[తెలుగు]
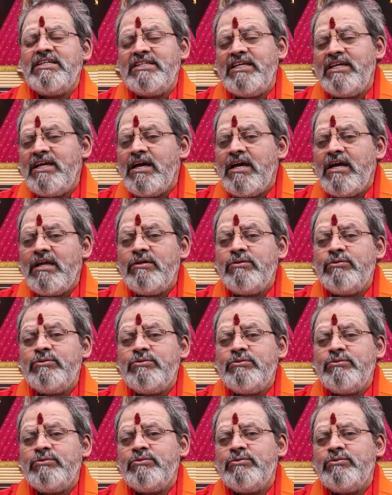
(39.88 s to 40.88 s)
ఆశయాలు
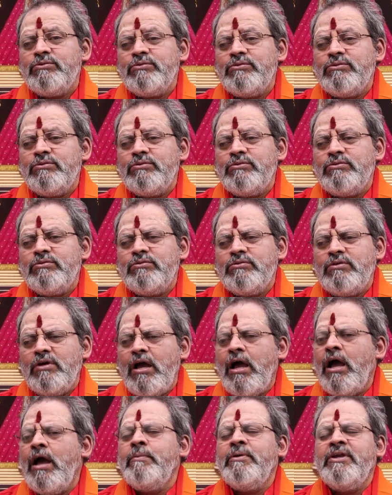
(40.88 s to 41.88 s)

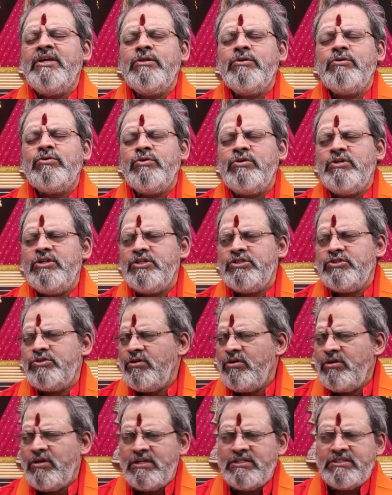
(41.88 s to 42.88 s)
ఆమె ఏదో కొన్ని
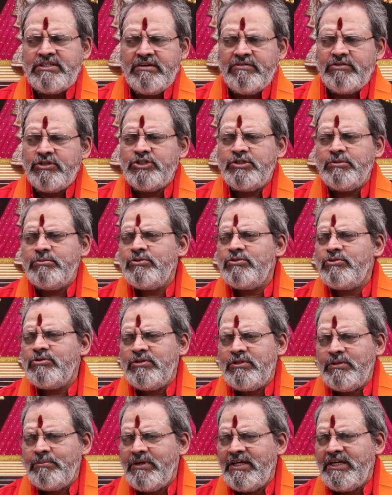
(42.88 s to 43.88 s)
స్లోగన్స్ ఏవో
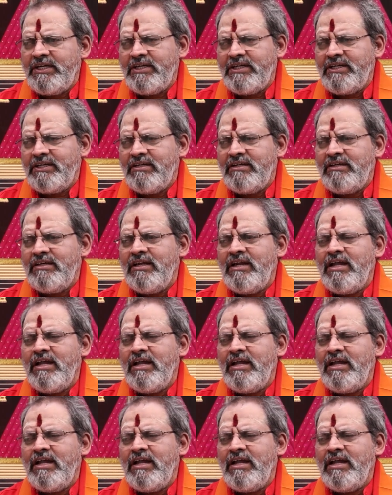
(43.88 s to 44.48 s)
చెబుతుంది బయటికి